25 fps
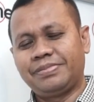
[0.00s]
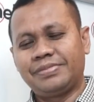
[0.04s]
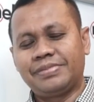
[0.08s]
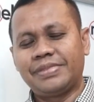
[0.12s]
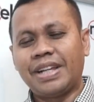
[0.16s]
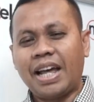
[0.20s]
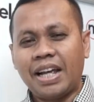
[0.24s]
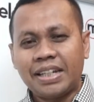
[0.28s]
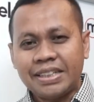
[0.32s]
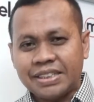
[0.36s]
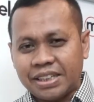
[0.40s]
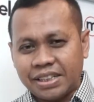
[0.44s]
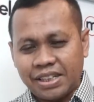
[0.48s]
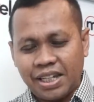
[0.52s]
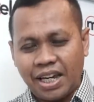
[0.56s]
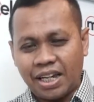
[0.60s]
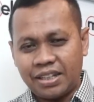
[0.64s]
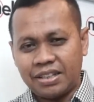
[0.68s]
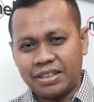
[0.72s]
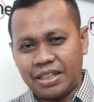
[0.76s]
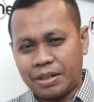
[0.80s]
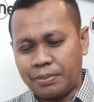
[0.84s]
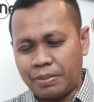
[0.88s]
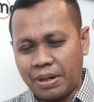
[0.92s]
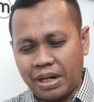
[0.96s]
Nah, sekian
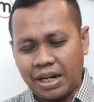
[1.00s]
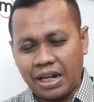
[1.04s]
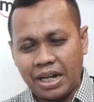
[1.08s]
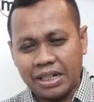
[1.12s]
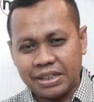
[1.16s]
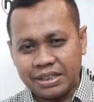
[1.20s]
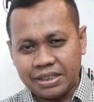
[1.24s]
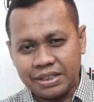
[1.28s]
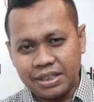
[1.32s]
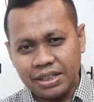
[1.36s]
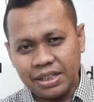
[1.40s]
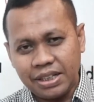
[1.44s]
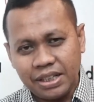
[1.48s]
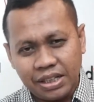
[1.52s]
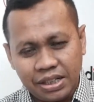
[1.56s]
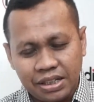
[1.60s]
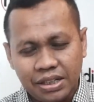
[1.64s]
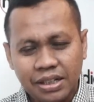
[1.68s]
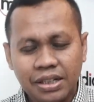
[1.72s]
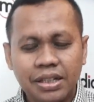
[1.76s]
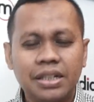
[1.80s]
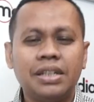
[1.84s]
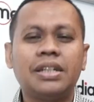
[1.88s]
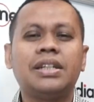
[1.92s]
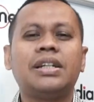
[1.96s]
terima kasih
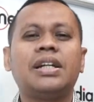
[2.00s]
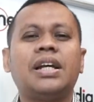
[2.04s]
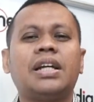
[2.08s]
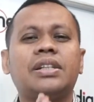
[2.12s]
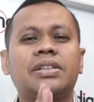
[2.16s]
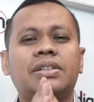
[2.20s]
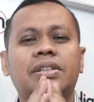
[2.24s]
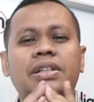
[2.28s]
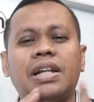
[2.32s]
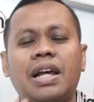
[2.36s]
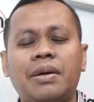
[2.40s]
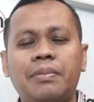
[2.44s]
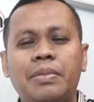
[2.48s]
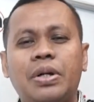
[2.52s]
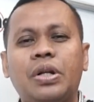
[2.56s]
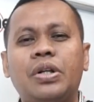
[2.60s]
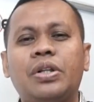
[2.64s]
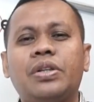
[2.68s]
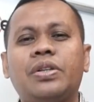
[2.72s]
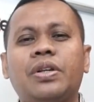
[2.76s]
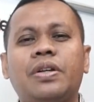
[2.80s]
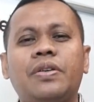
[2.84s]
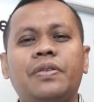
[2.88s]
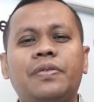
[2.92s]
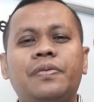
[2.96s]
telah
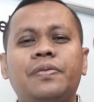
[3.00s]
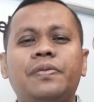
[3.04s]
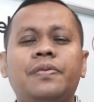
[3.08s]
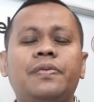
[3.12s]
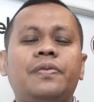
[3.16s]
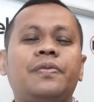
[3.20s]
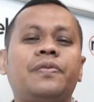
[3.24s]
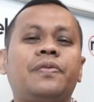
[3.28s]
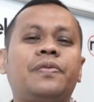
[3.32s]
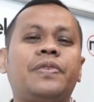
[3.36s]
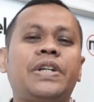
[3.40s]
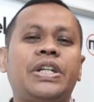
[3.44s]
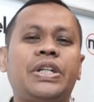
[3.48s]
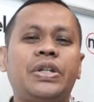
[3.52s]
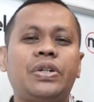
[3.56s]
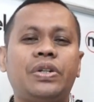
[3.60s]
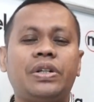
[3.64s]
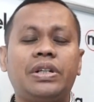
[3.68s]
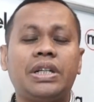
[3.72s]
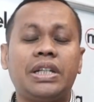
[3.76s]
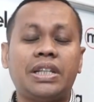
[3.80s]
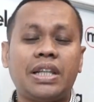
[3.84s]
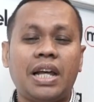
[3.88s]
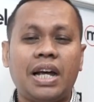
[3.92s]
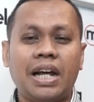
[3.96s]
menonton video
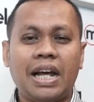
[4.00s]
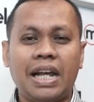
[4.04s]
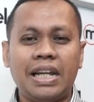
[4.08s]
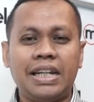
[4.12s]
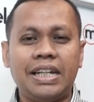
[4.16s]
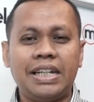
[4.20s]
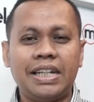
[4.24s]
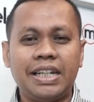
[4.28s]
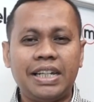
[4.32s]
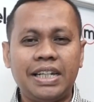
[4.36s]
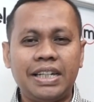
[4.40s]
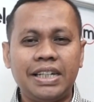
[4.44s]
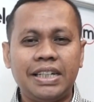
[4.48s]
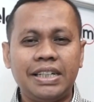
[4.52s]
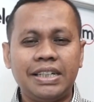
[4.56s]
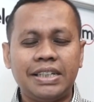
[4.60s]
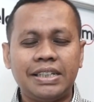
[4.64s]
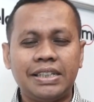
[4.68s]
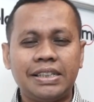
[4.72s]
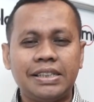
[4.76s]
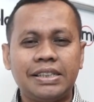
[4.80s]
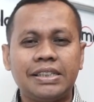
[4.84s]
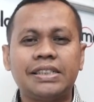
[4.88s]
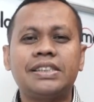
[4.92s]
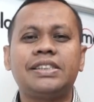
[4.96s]
kita kali ini.
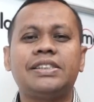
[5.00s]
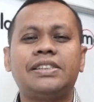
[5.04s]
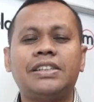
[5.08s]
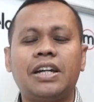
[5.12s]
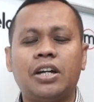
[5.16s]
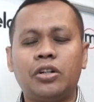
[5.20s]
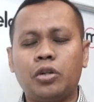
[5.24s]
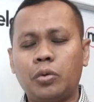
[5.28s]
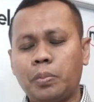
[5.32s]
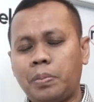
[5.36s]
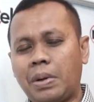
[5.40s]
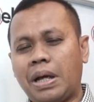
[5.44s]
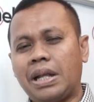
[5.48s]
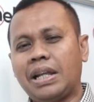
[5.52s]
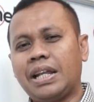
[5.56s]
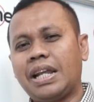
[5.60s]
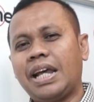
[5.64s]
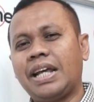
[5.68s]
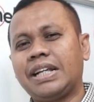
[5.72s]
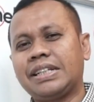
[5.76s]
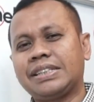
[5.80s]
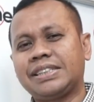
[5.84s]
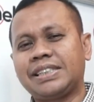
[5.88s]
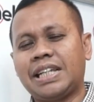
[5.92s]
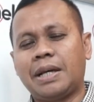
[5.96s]
Jangan lupa
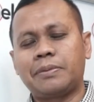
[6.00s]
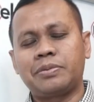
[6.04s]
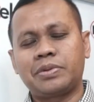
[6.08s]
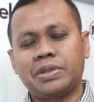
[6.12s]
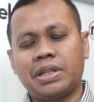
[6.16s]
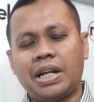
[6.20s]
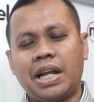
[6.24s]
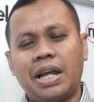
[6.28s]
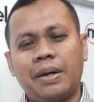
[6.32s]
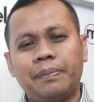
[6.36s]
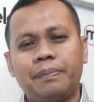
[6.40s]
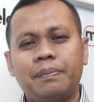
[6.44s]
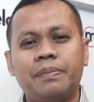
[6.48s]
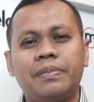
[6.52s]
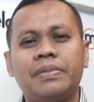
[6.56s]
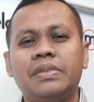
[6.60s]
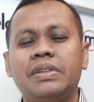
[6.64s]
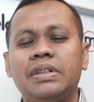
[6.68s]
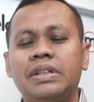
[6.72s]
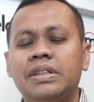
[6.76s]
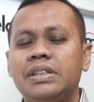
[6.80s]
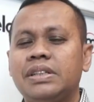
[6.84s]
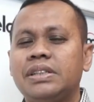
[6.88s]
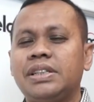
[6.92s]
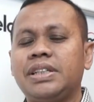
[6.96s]
like, subscribe,
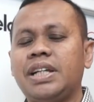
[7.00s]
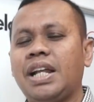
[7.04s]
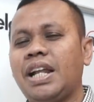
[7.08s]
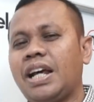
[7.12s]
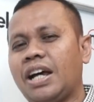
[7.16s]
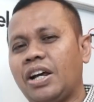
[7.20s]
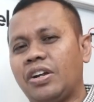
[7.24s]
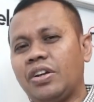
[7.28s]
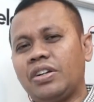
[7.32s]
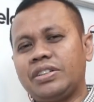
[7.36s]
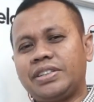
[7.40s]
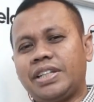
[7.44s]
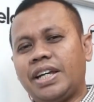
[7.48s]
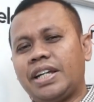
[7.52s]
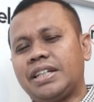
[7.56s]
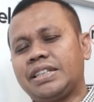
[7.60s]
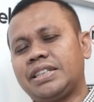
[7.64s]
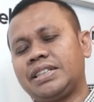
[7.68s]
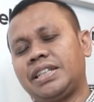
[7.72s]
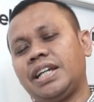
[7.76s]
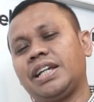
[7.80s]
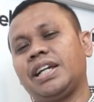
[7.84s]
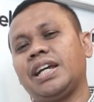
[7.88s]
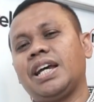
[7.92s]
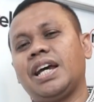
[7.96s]
nyalakan lonceng
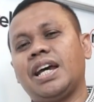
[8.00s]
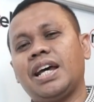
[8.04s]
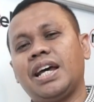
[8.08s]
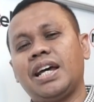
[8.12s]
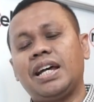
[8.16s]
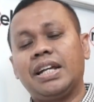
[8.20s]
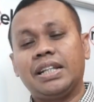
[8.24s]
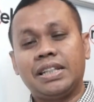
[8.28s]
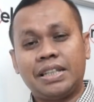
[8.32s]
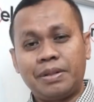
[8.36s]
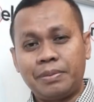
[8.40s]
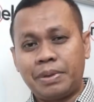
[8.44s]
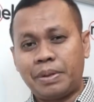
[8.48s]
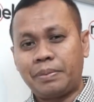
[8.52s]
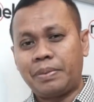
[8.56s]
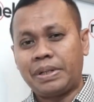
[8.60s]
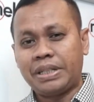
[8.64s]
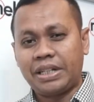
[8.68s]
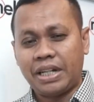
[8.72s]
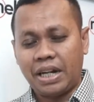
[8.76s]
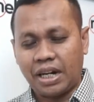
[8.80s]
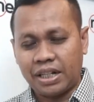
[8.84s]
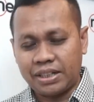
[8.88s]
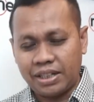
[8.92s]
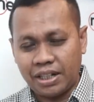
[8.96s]
sehingga teman-teman
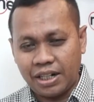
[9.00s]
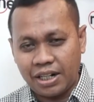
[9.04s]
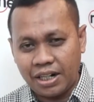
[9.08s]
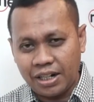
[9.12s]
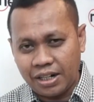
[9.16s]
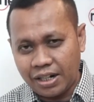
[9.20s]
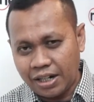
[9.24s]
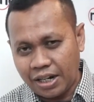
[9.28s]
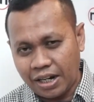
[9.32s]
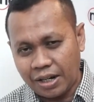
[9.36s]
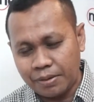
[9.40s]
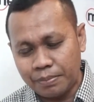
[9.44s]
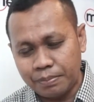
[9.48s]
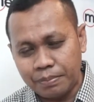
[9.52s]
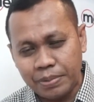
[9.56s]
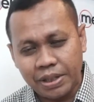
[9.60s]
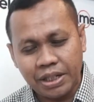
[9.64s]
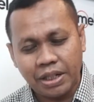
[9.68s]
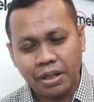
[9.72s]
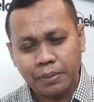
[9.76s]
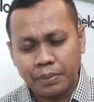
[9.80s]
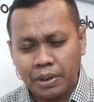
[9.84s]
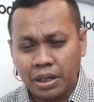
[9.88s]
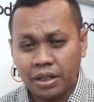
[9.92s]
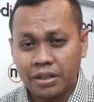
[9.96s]
tidak ketinggalan dengan
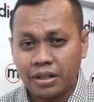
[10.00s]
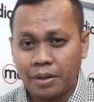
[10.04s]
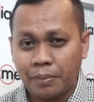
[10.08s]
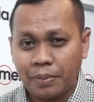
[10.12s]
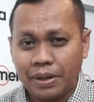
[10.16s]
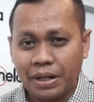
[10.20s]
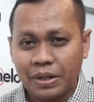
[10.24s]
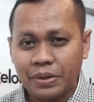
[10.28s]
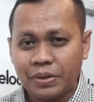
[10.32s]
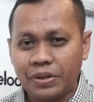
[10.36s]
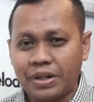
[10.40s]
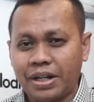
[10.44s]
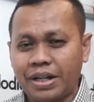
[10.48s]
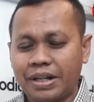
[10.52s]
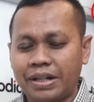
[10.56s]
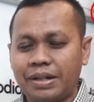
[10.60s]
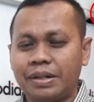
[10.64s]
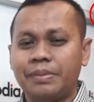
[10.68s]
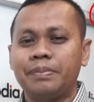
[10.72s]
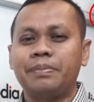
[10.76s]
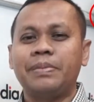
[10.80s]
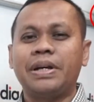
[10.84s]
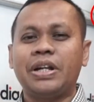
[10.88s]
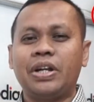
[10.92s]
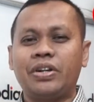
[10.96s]
berita-berita terbaru dari
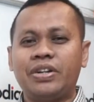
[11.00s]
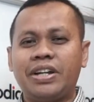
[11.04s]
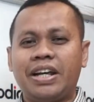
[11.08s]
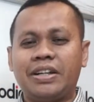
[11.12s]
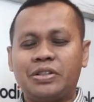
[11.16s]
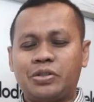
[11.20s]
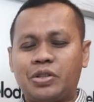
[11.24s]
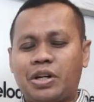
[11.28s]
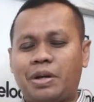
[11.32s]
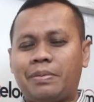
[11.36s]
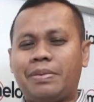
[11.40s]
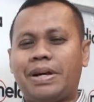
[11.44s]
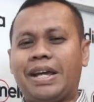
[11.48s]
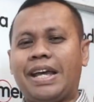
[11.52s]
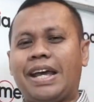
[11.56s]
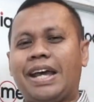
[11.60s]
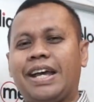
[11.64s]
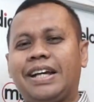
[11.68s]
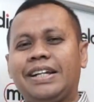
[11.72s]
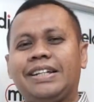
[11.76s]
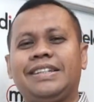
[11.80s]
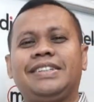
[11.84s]
Melodia Surabaya.